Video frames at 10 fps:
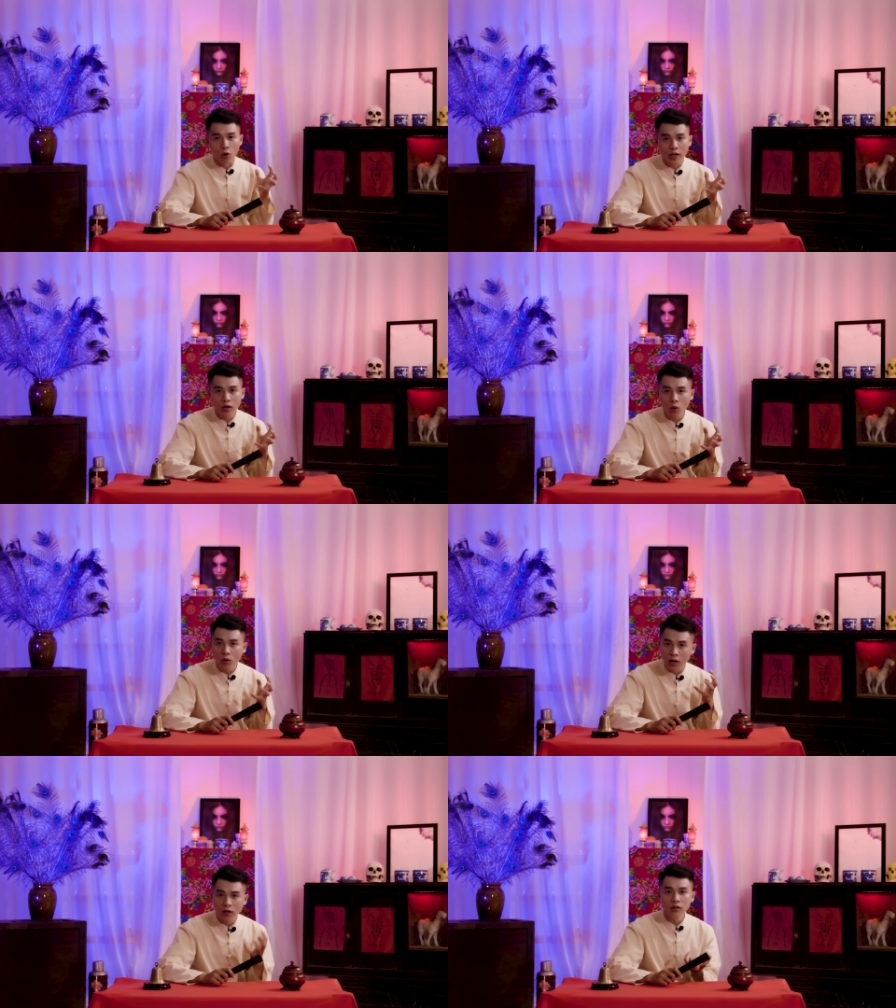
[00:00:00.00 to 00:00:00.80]
một cái
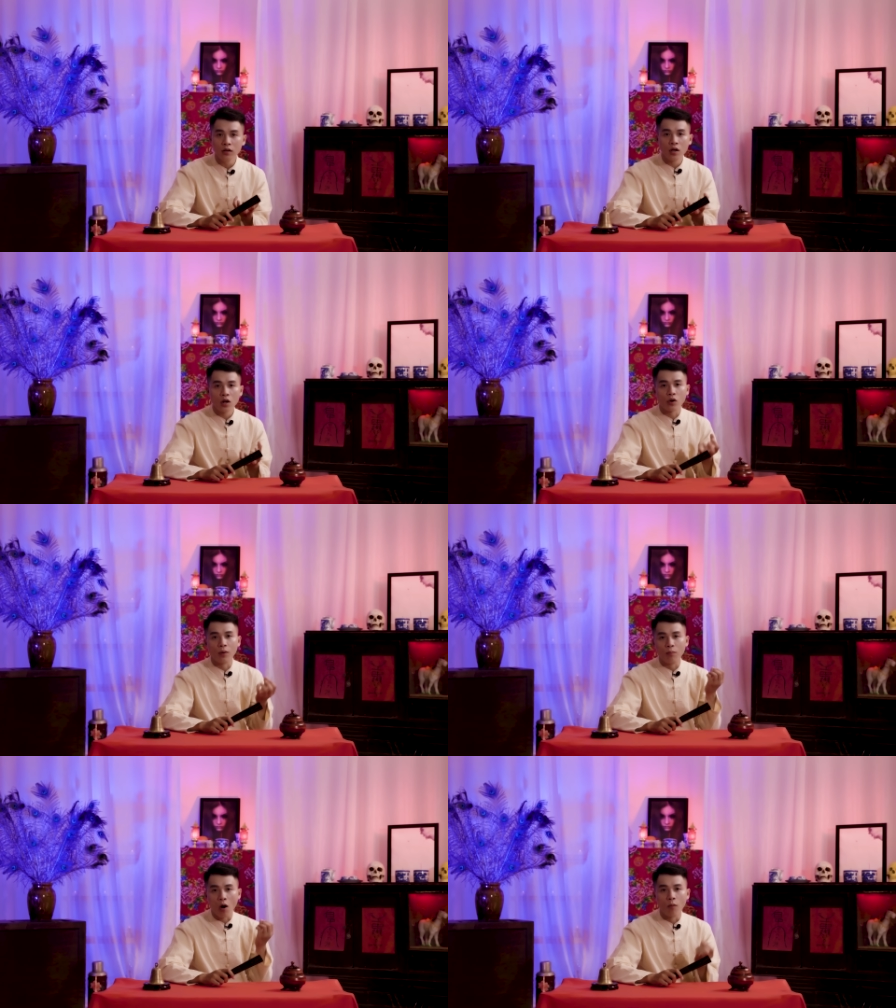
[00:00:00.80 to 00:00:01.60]
lỗ lớn,
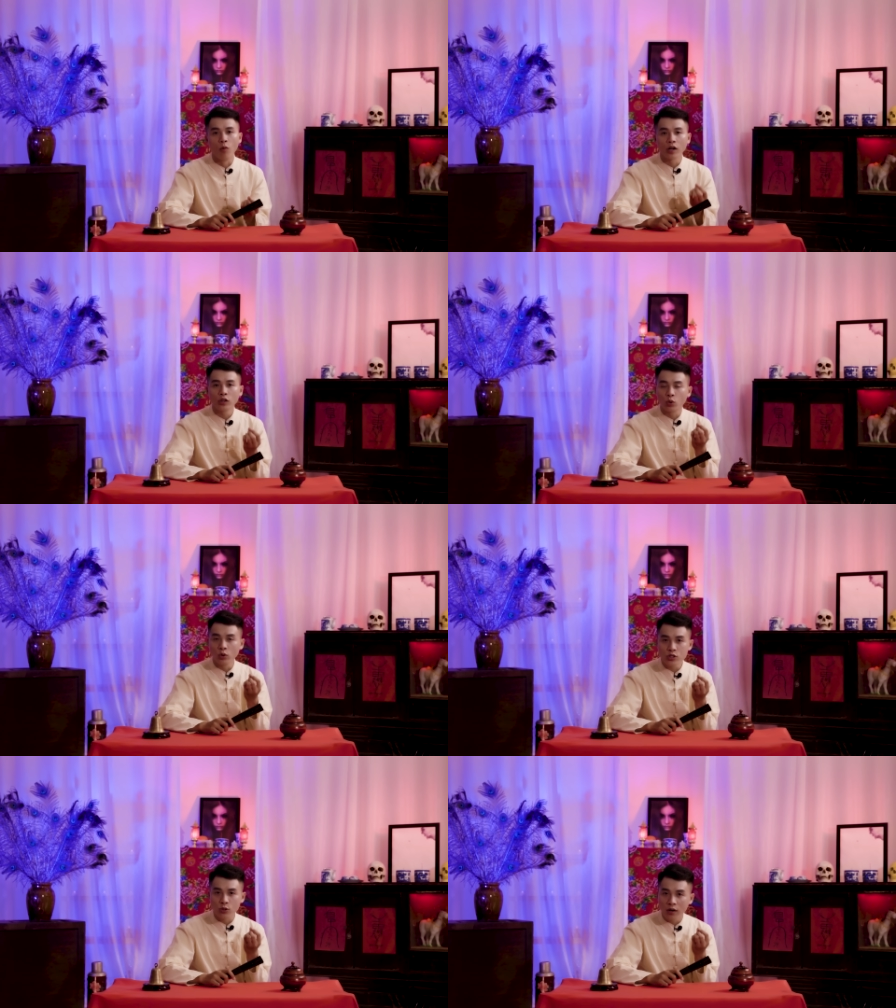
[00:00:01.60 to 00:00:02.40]
rồi bỏ một cái
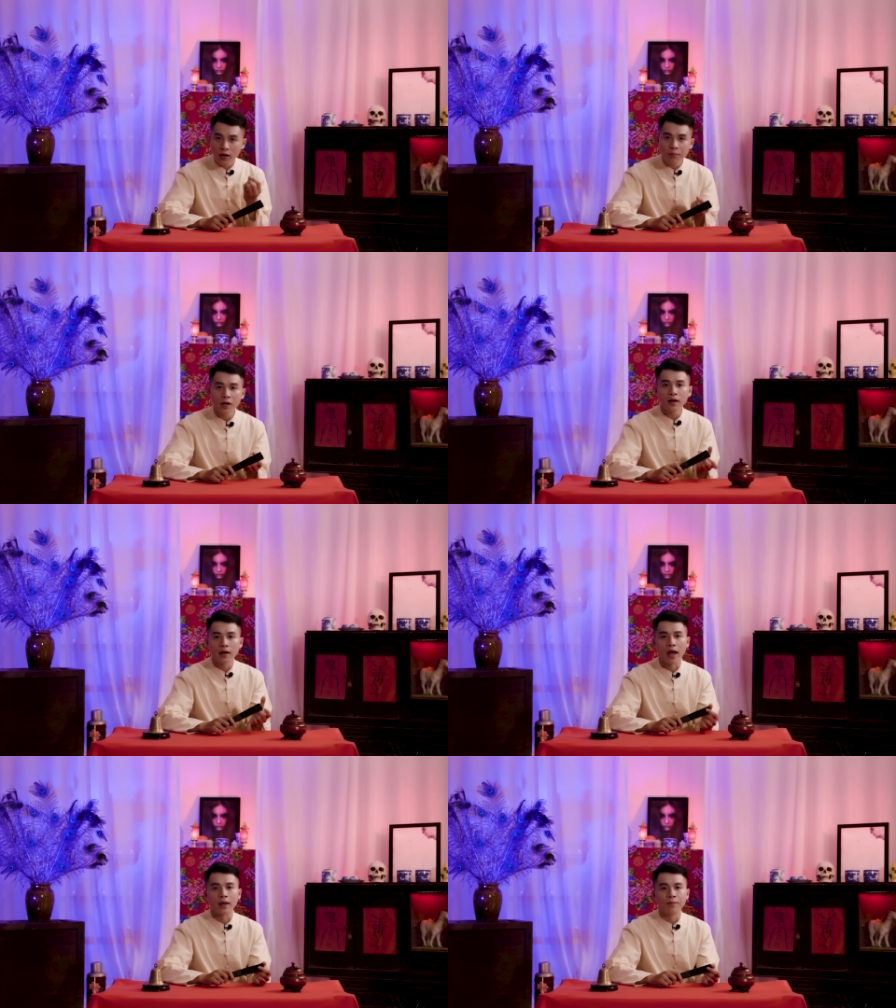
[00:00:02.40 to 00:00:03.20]
túi xuống lấp đất
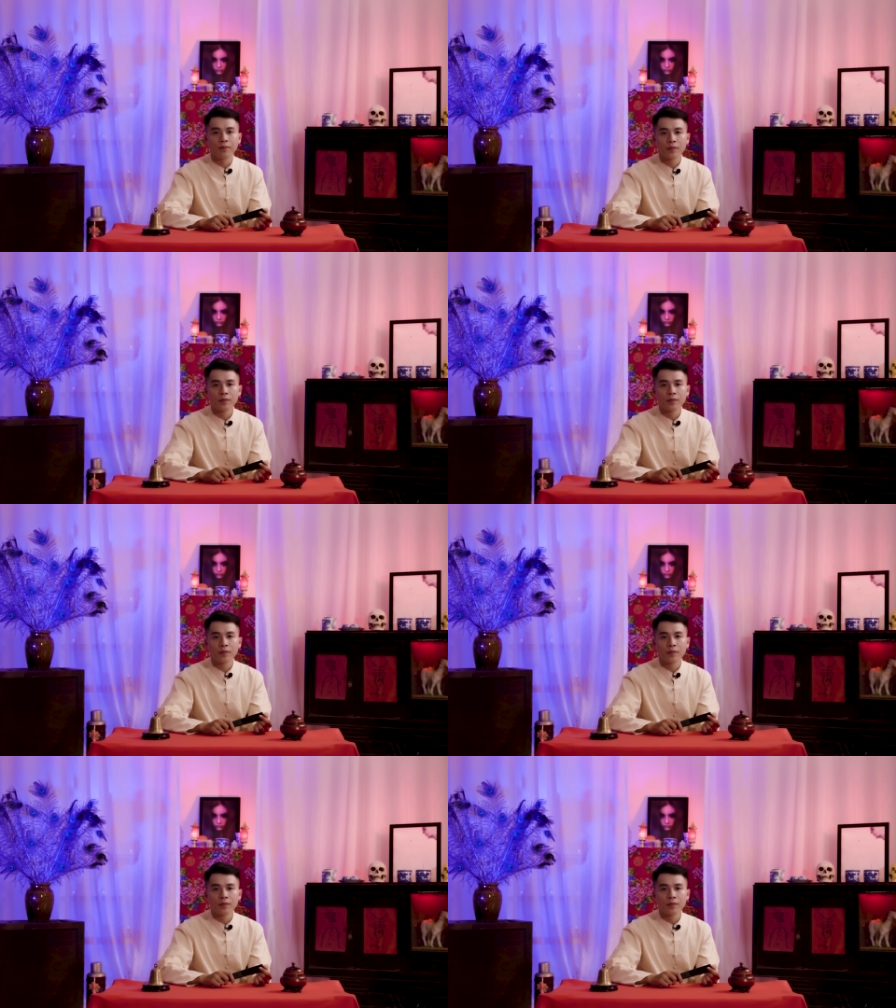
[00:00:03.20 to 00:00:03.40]
lại.